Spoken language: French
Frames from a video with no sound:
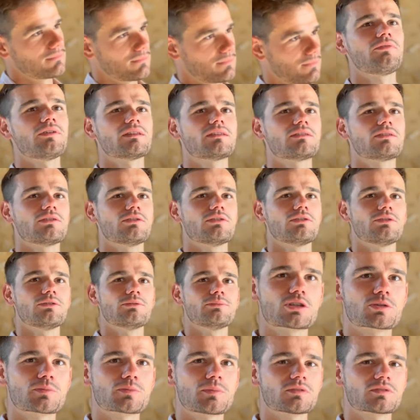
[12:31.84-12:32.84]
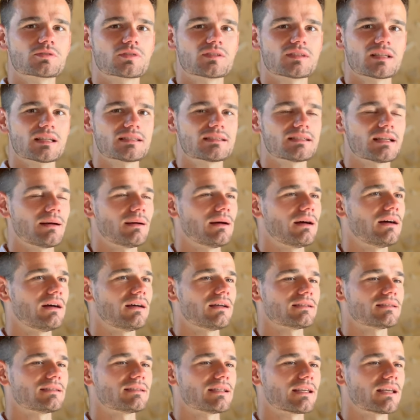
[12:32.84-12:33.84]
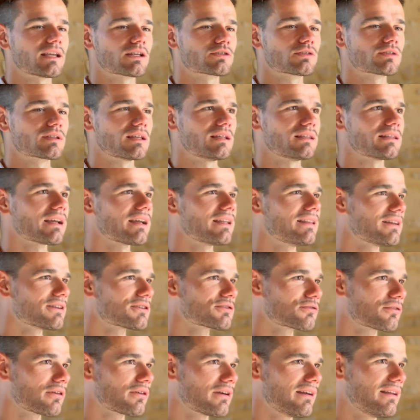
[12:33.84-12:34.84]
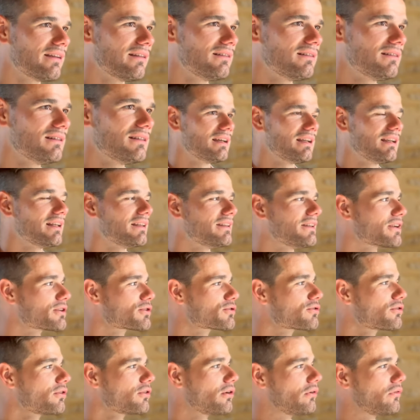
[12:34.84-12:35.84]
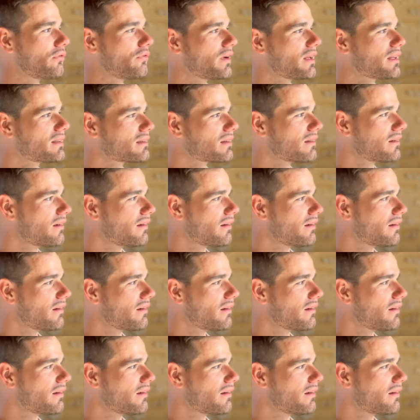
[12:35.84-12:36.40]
En fait, je pense que ça, c'est quelque chose qui est très naturel la nature en fait